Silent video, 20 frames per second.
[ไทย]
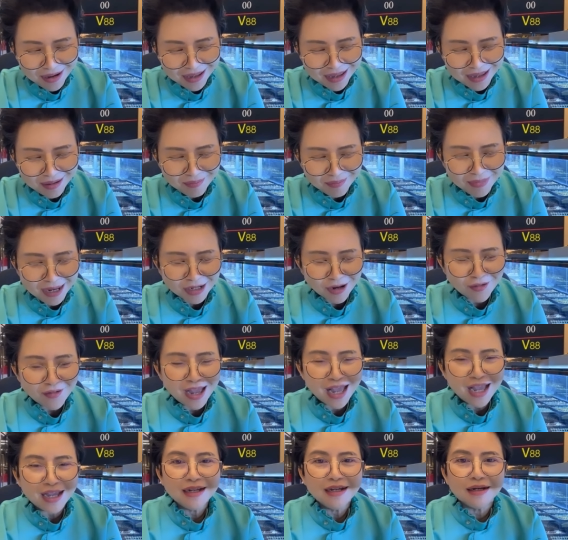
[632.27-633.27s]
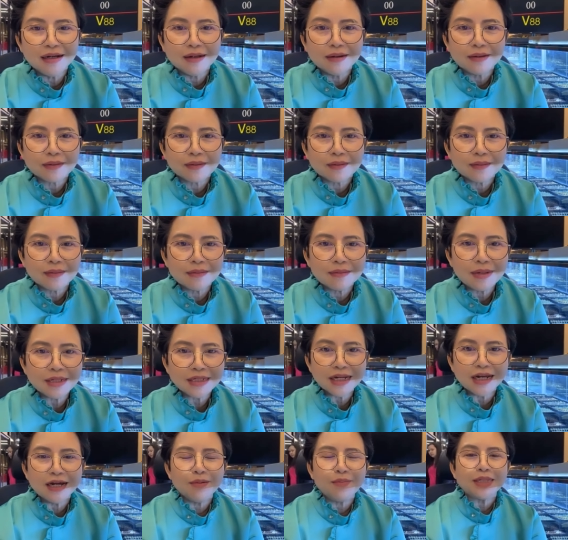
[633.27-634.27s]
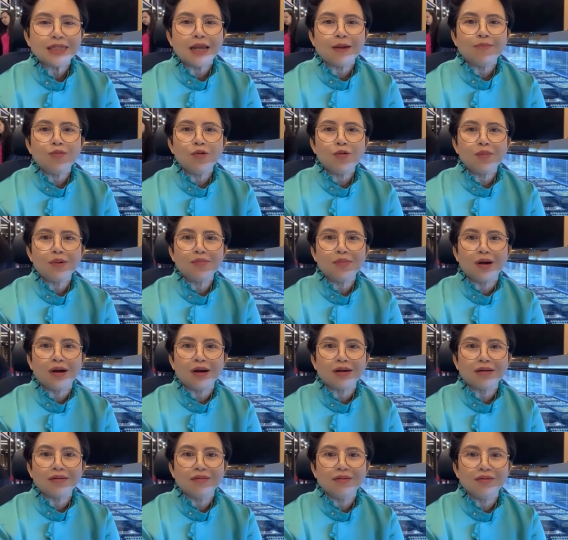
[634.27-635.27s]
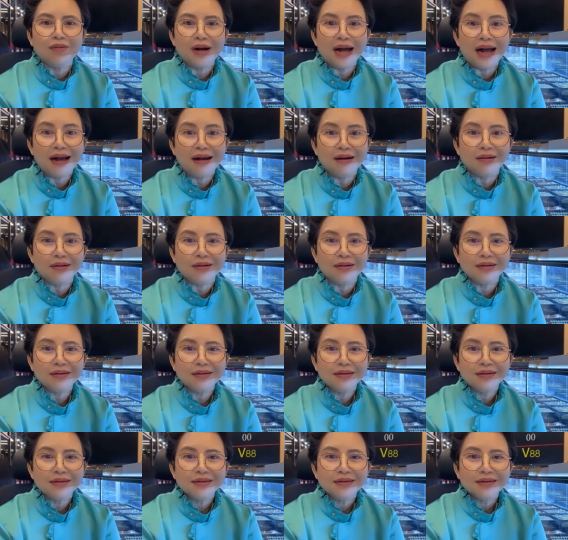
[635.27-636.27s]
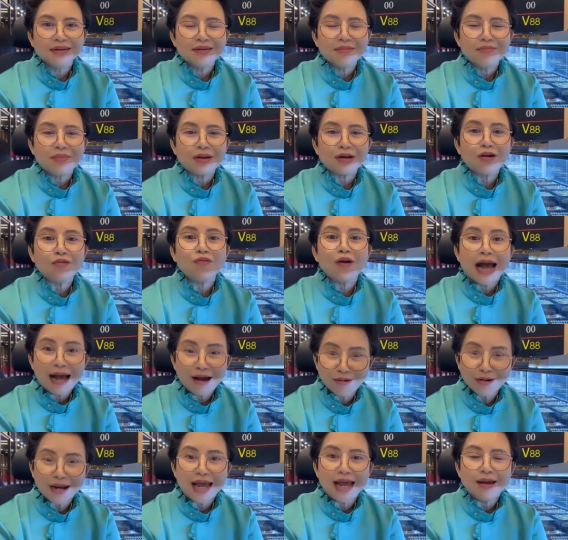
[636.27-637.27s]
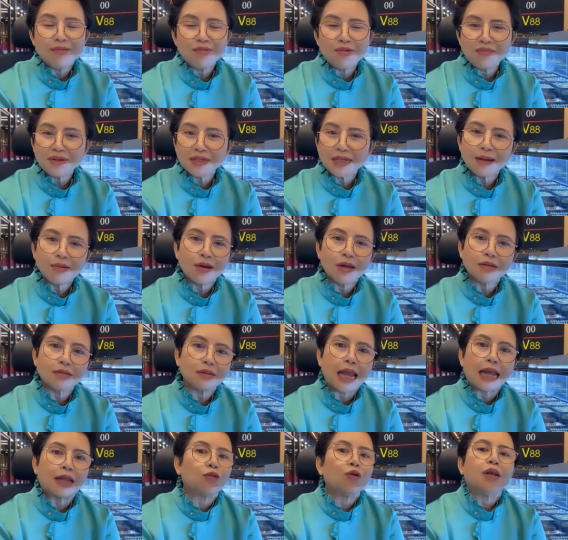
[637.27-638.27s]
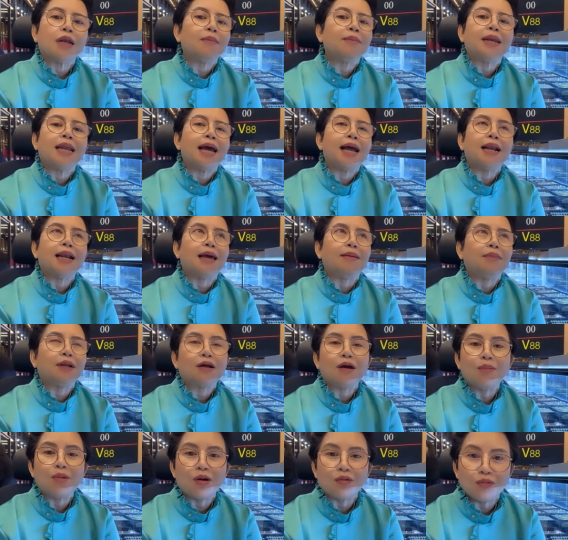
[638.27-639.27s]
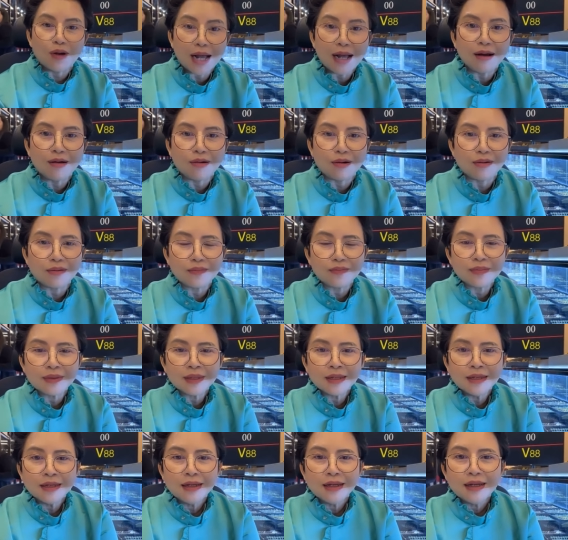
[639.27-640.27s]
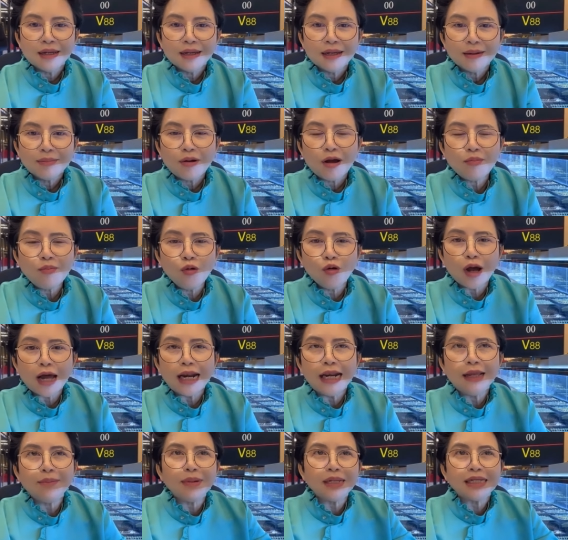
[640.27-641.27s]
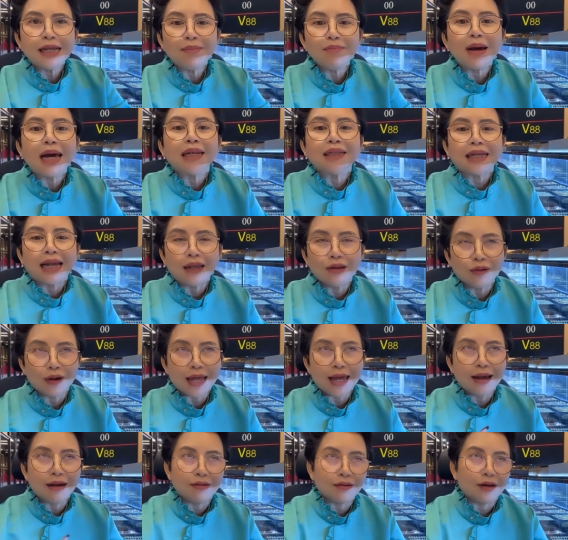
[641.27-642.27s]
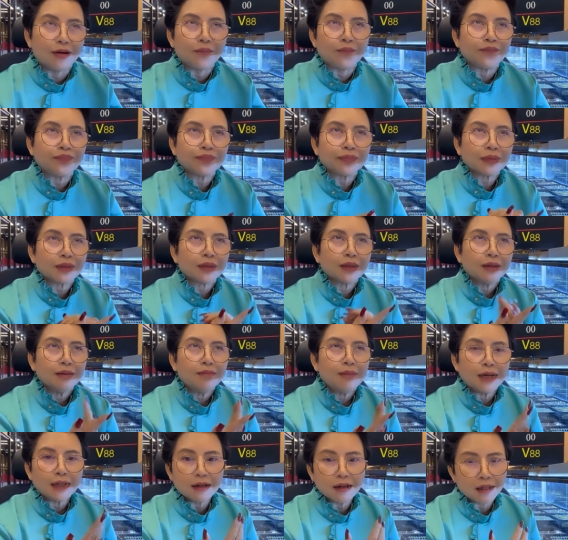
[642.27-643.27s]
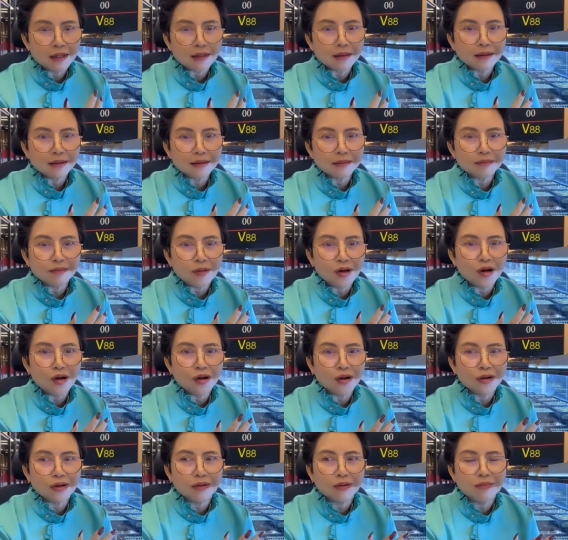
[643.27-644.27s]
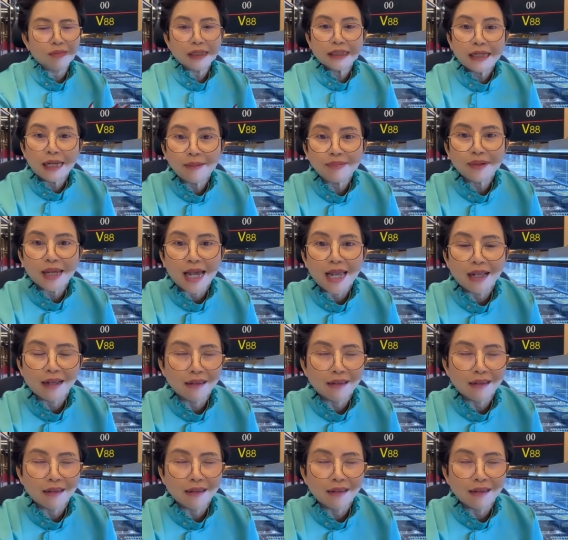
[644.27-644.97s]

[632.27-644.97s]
มันก็ว่าเออ มันเจอไม่ใช่พูดมันบอกว้าวมันก็ว้าวนะไม่ใช่ว่าแต่งตัวธรรมดาแหละมันก็บอกว้าวเพราะบุคลิกไม่ใช่มั่นใจอยู่แล้วเนาะมันก็มองไม่เชฟใหญ่เลย